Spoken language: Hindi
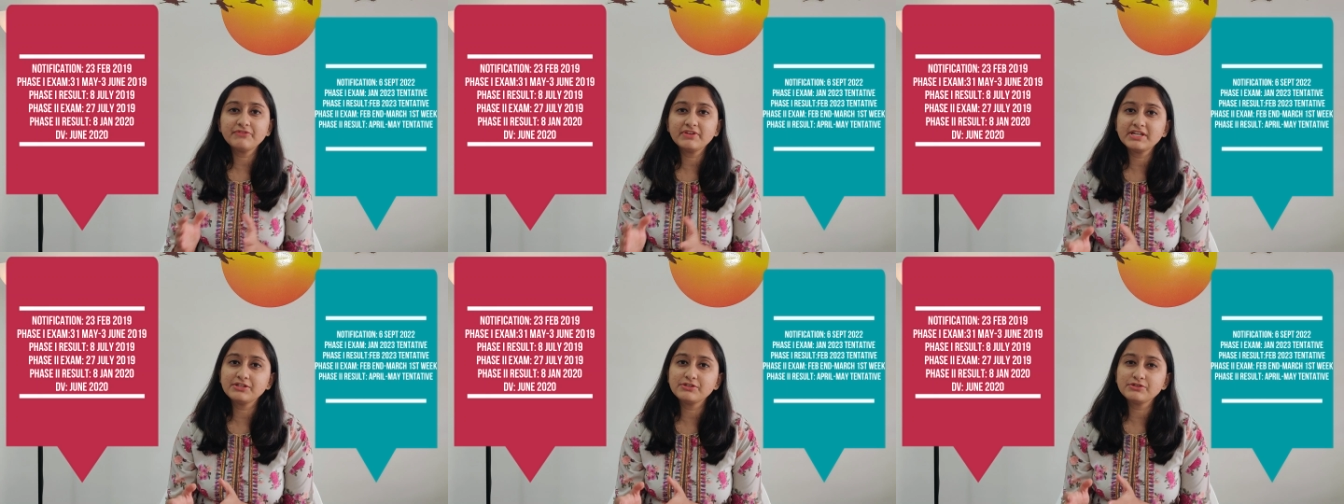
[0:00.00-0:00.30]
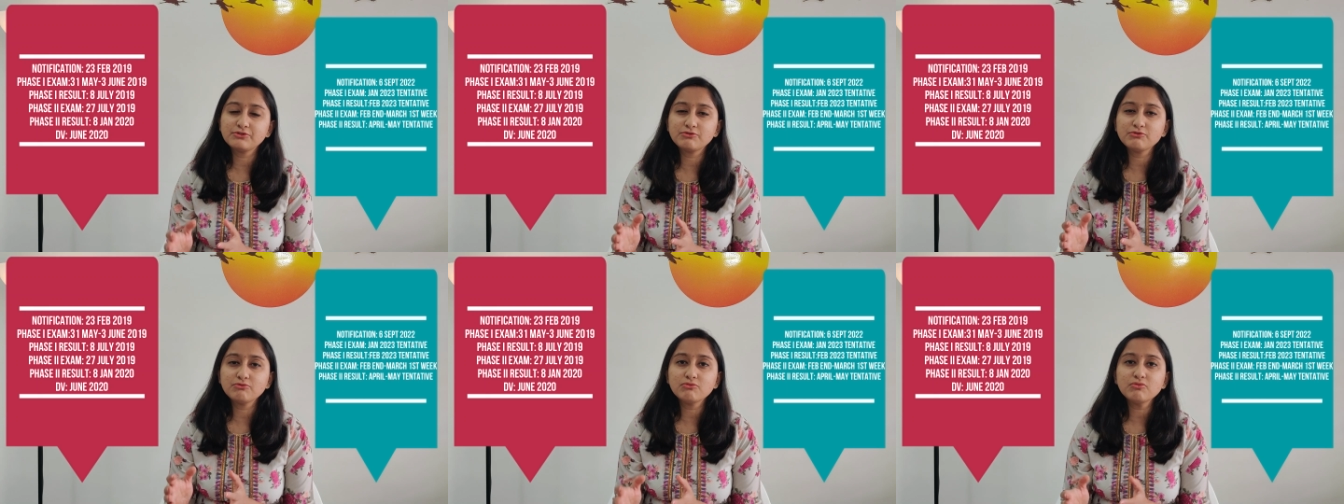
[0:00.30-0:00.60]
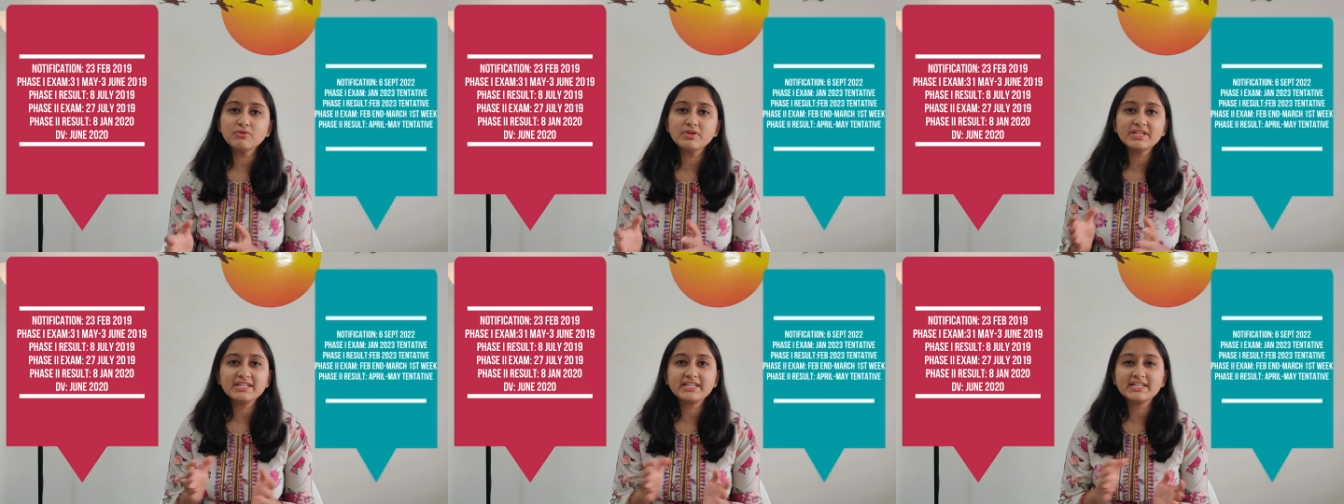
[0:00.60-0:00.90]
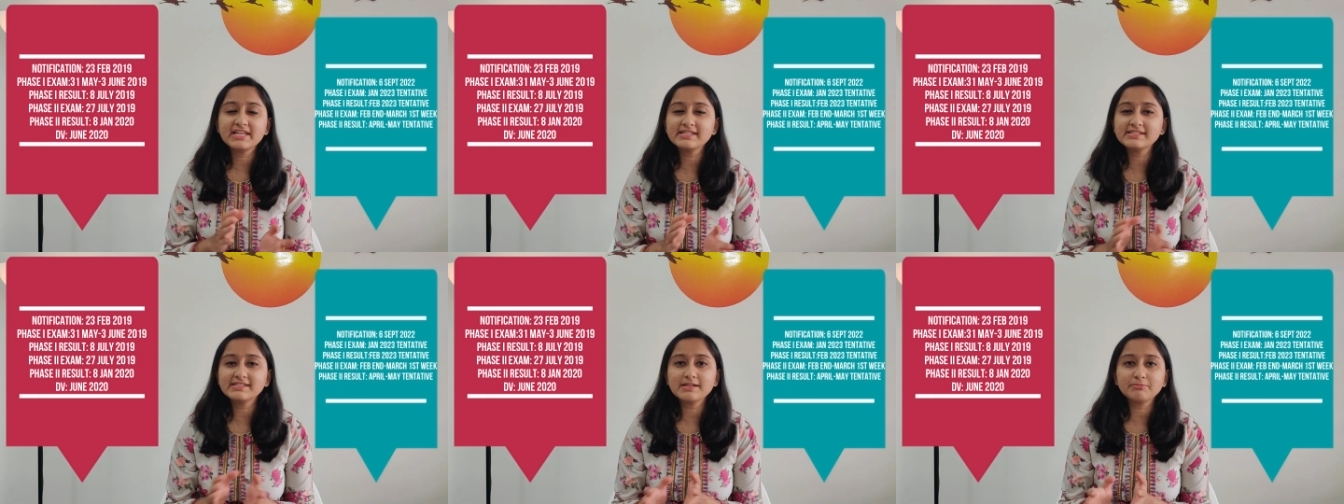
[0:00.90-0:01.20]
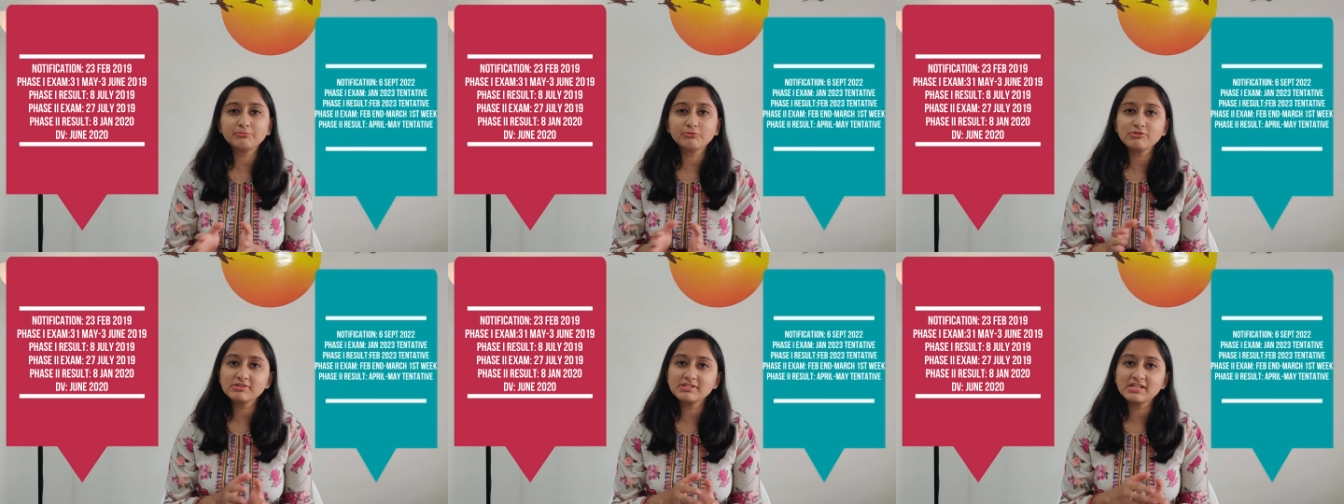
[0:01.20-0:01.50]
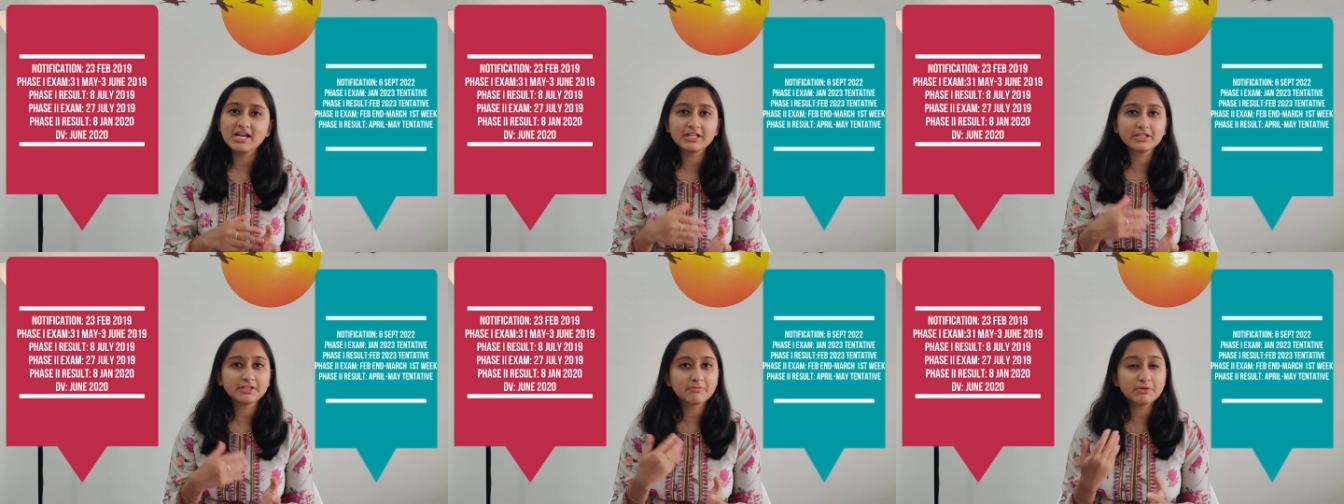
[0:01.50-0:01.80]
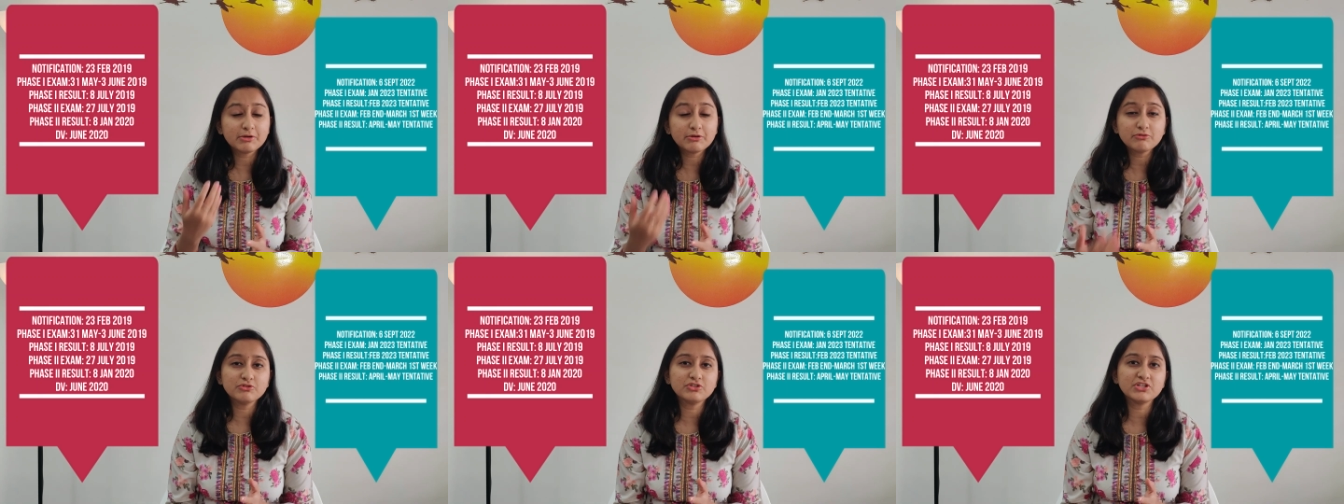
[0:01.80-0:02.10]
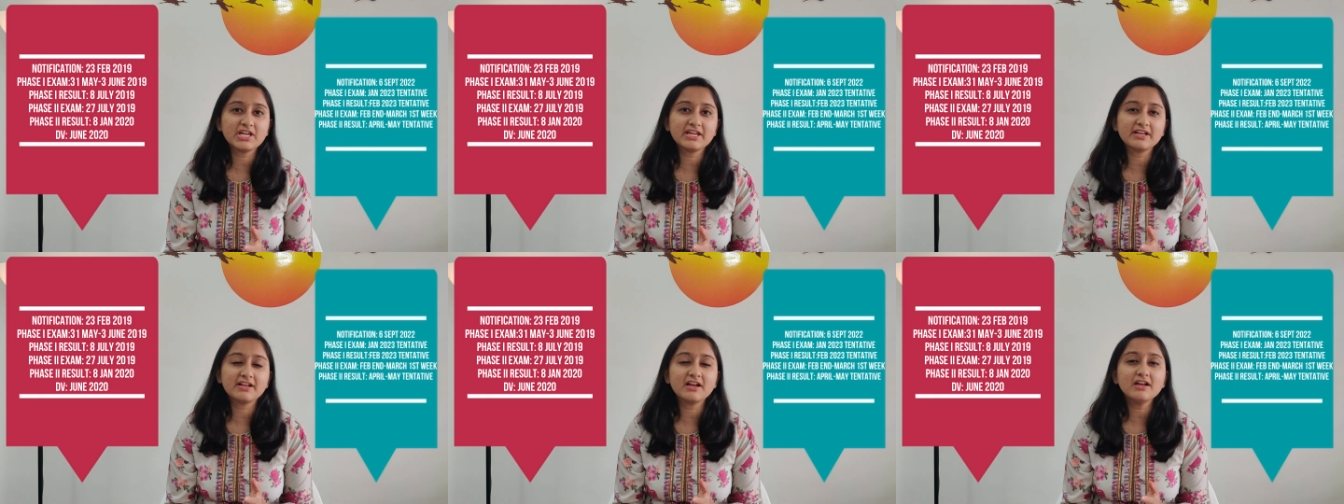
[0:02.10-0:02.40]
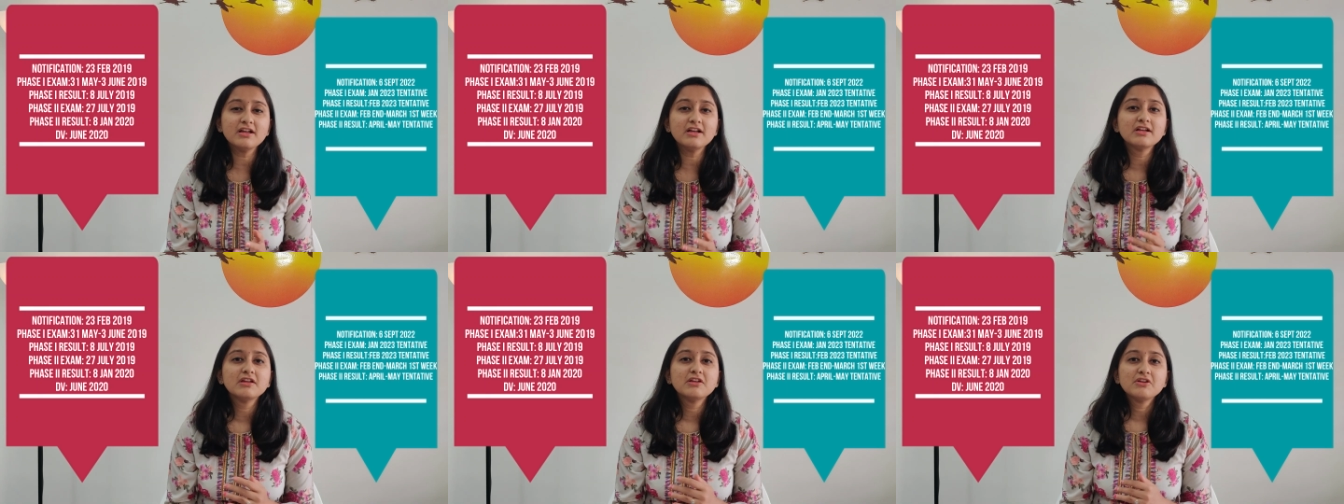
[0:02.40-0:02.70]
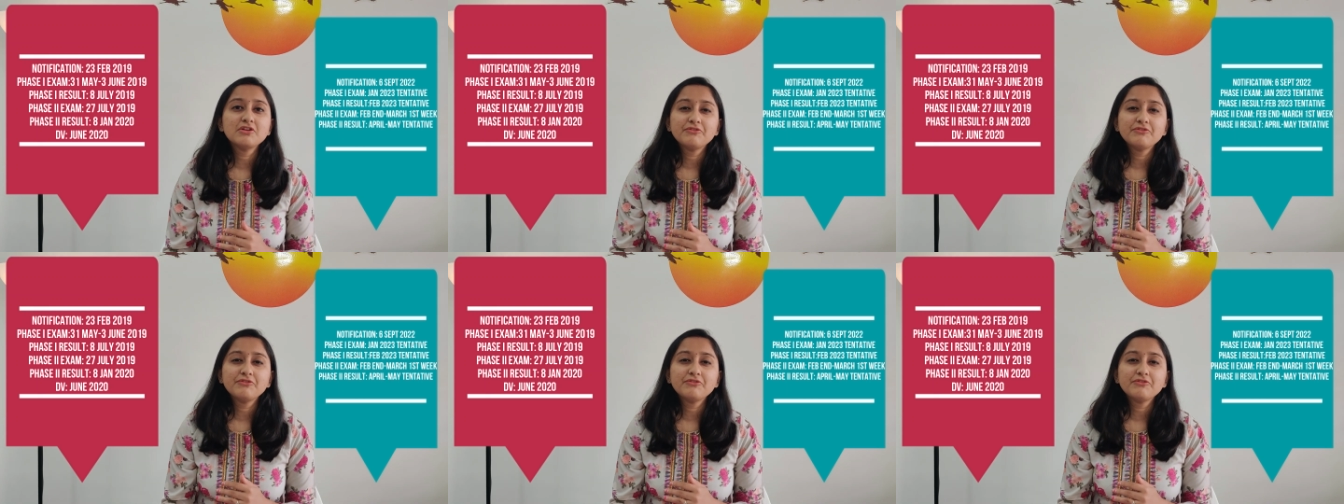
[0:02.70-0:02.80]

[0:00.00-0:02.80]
फेज़ टू ये सब तो साथ में हो जाएगा